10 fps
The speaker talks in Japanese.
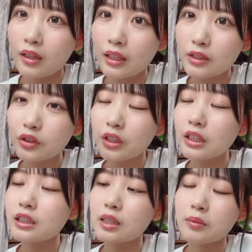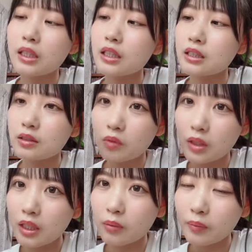で10期鉄な見たいし
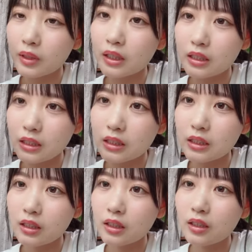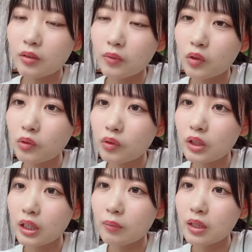ミーアも見たいしでも本当
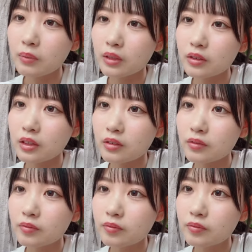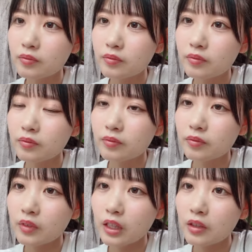にたまりまくってる
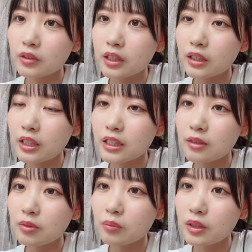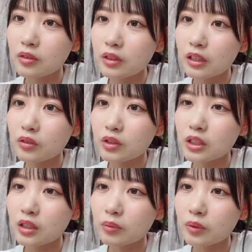けど絶対全部見る何とし
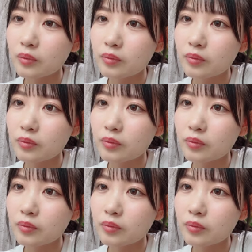てでも